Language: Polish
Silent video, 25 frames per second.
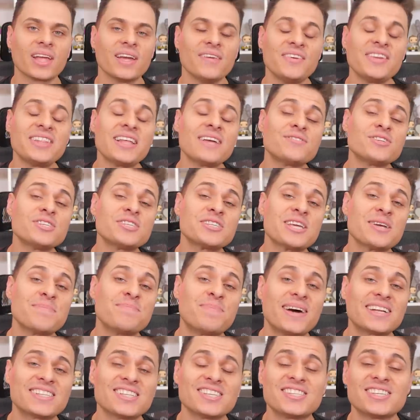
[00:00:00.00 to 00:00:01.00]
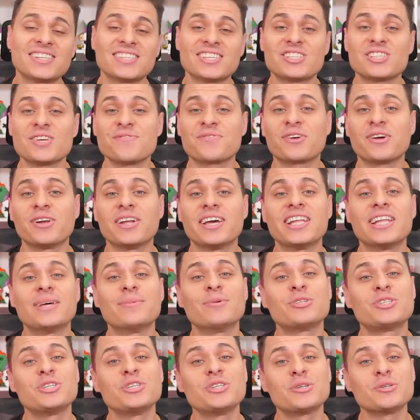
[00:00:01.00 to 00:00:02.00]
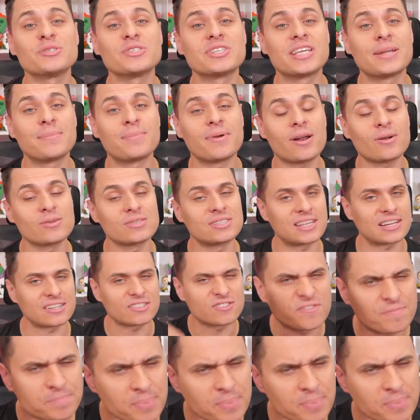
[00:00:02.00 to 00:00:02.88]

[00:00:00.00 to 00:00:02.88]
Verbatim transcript: Witam wszystkich bardzo serdecznie w kolejnym odcinku z gry Brawl Stars.